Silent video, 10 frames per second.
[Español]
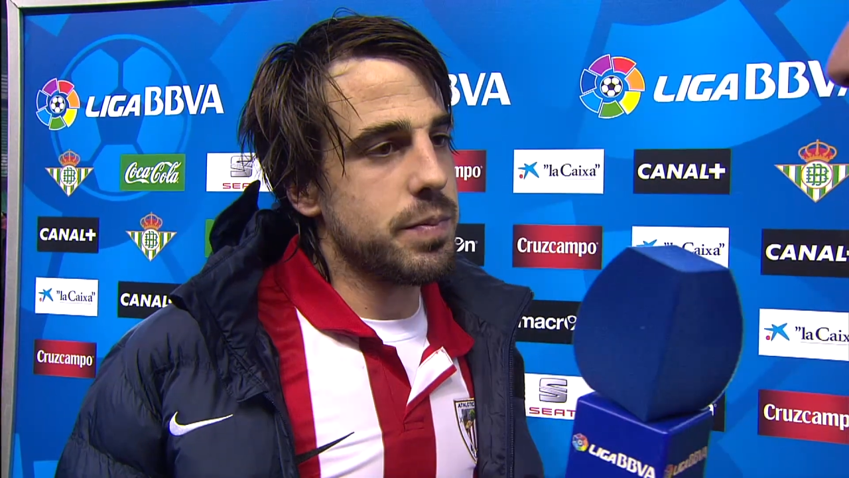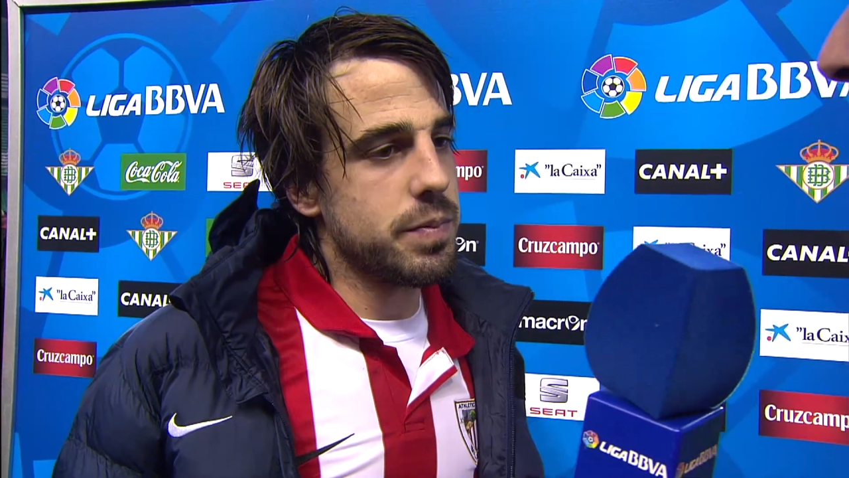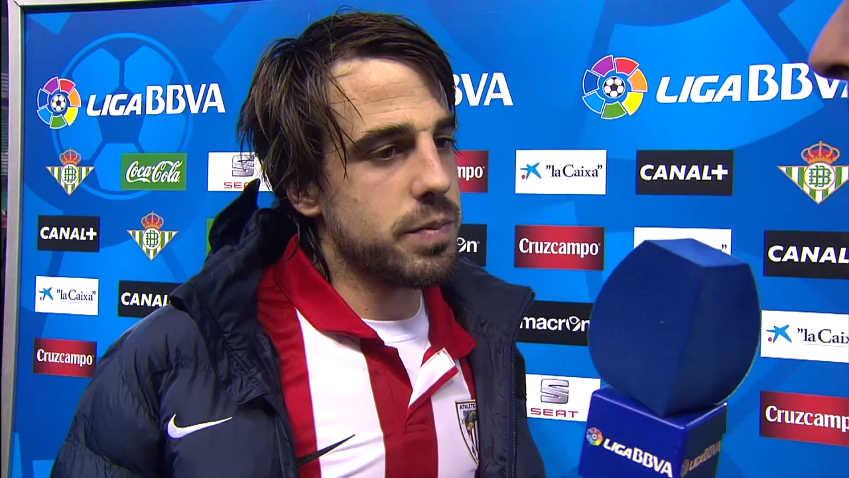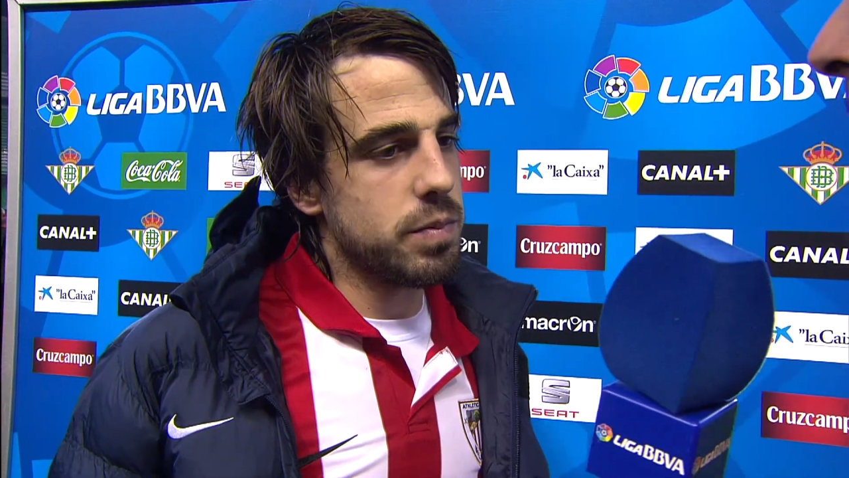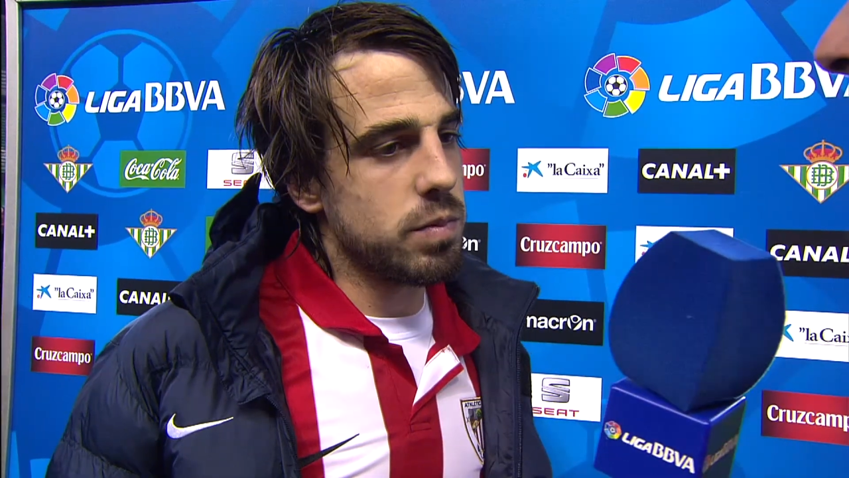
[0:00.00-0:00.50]
¿Y
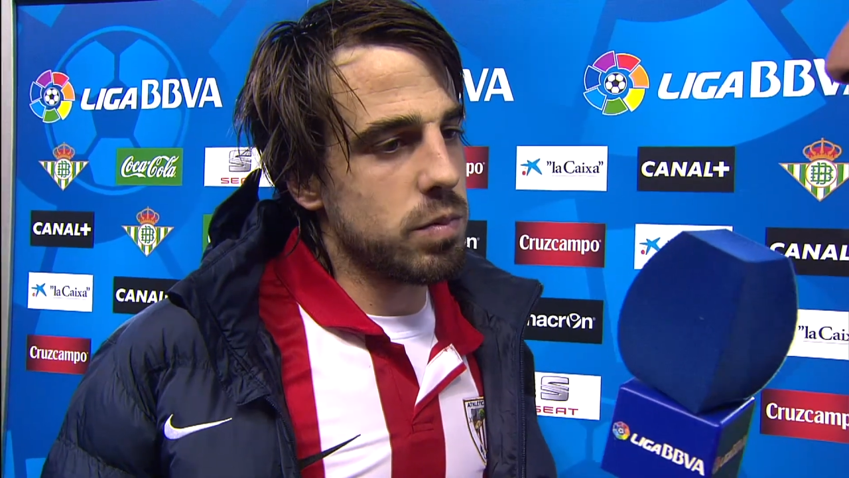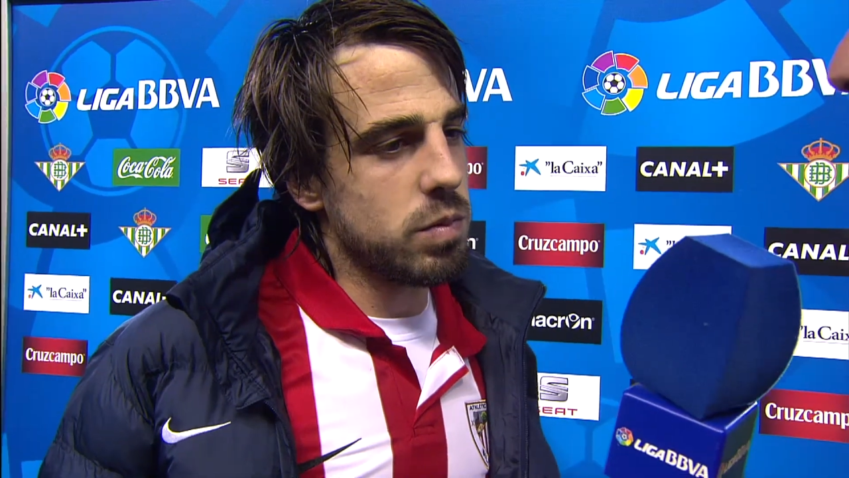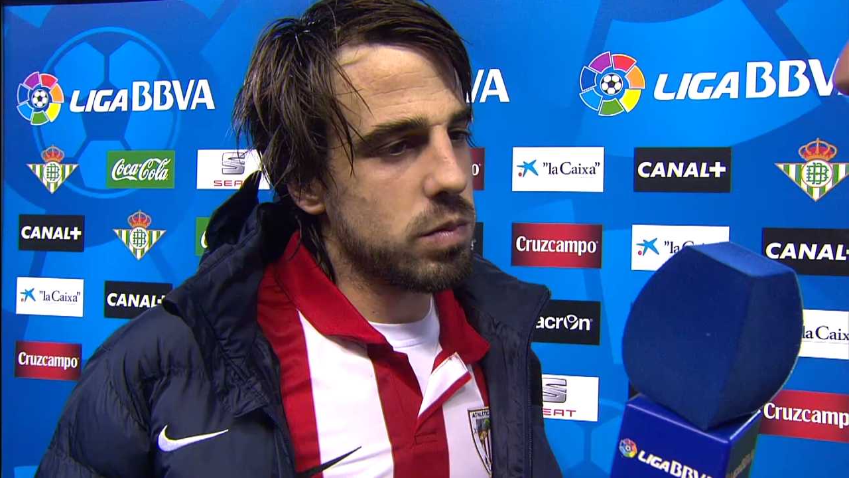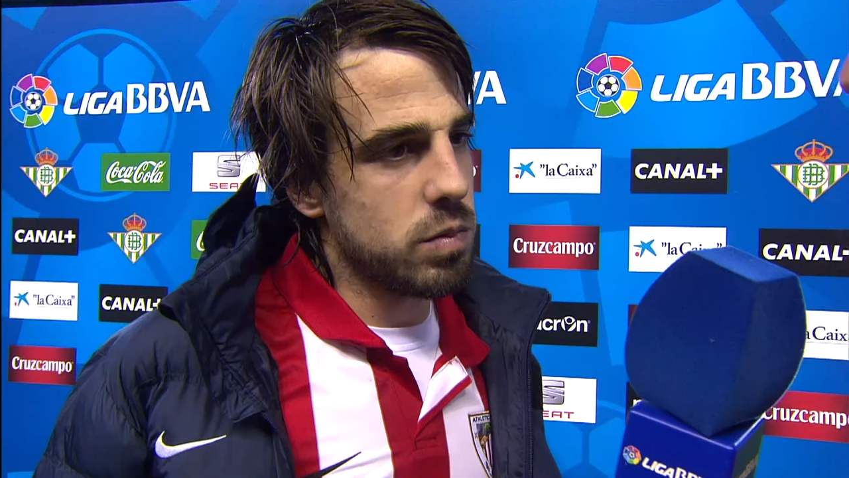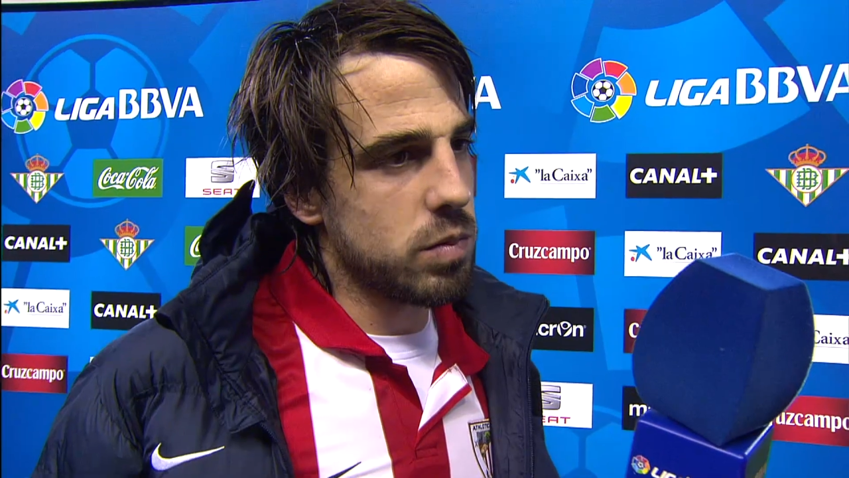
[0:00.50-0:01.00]
qué tal ha
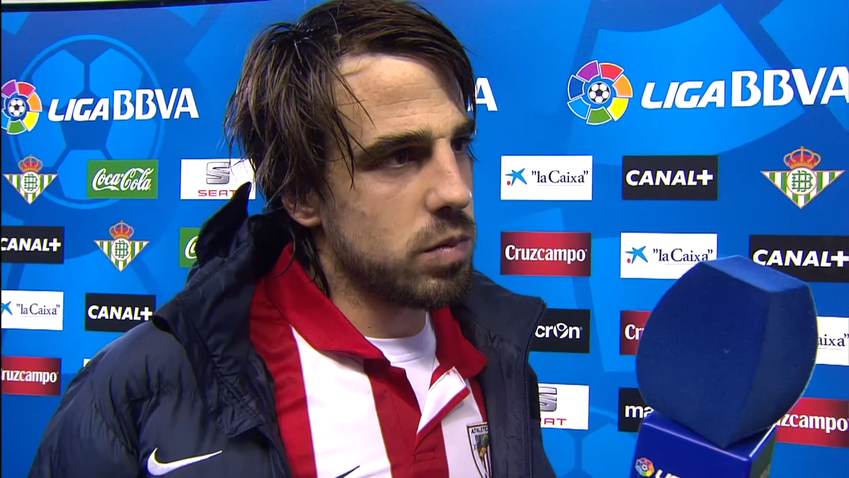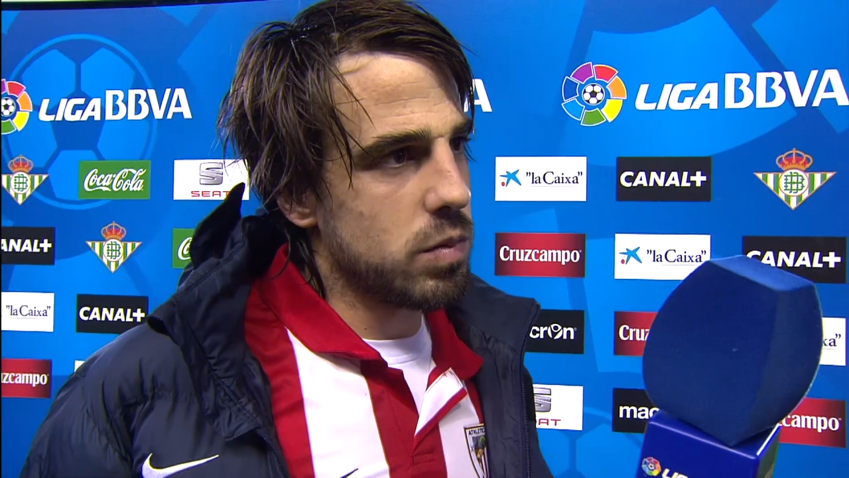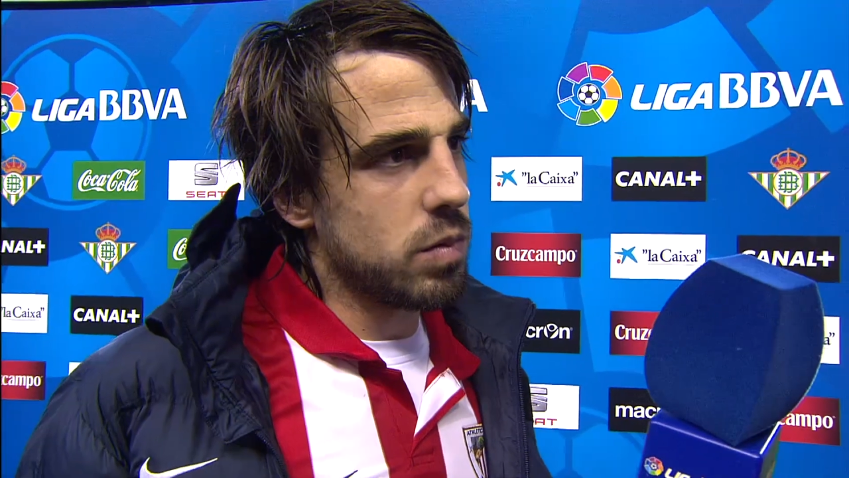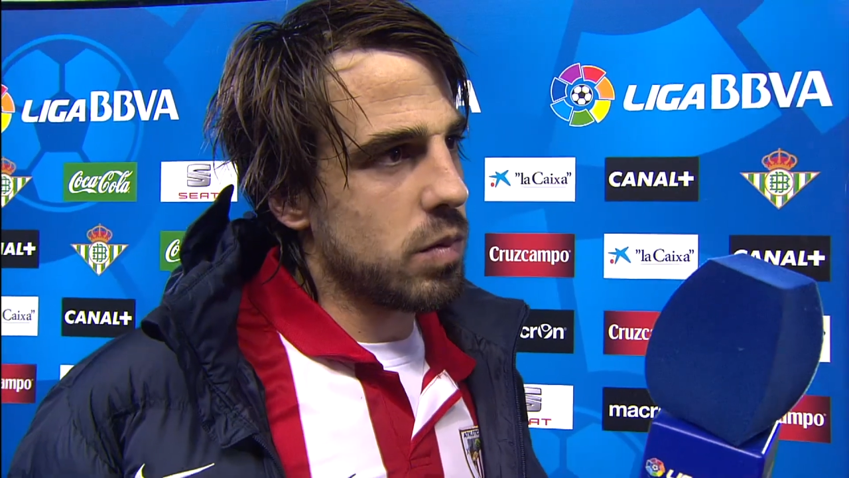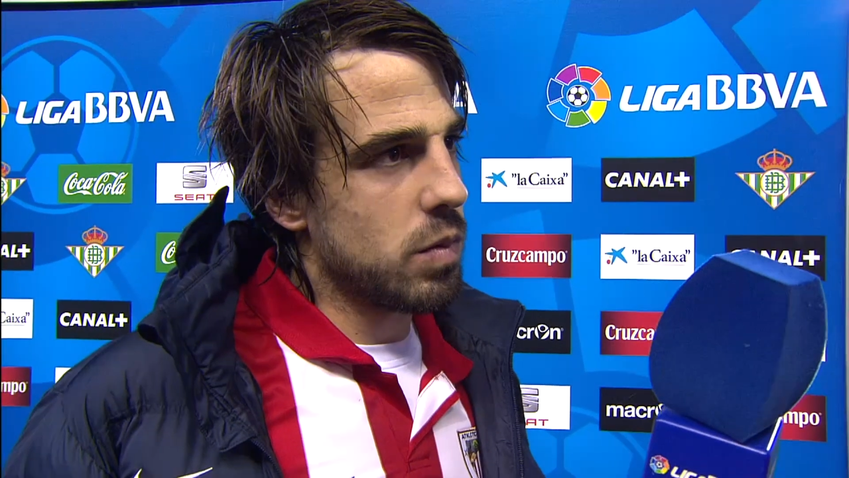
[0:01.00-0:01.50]
sido el
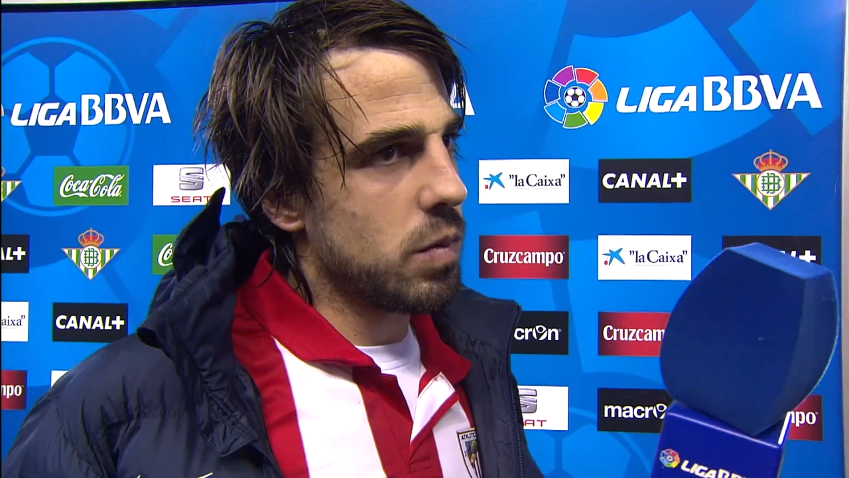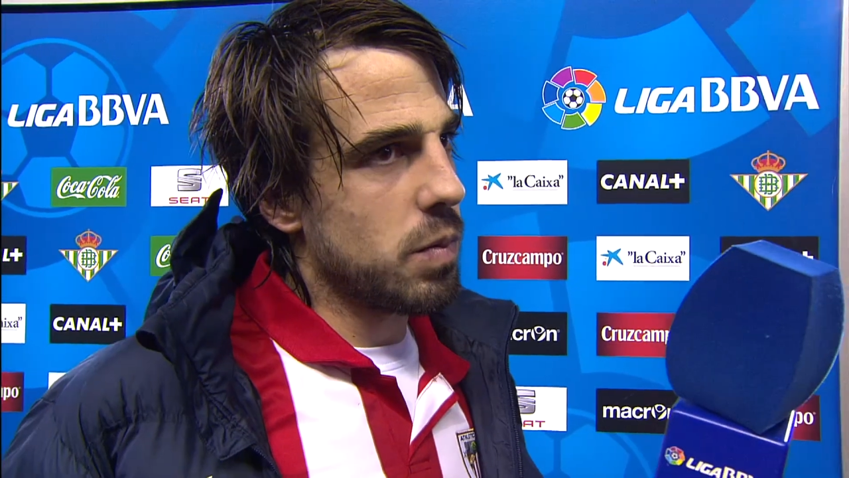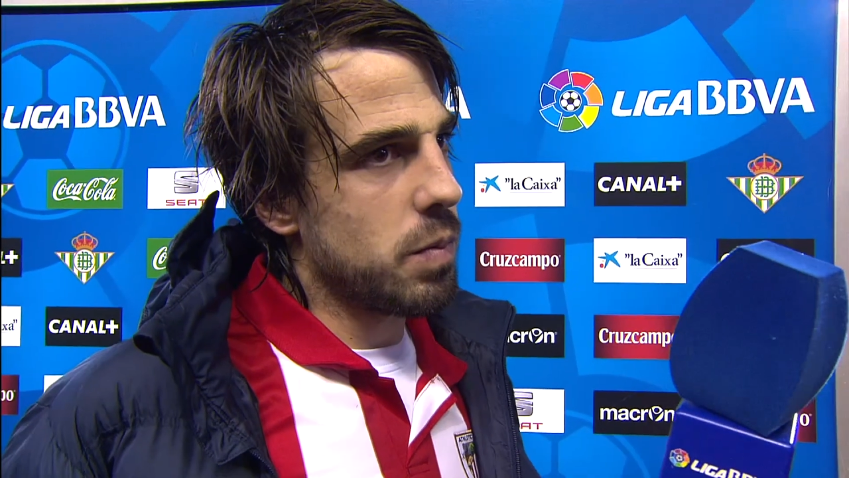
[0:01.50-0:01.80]
reencuentro con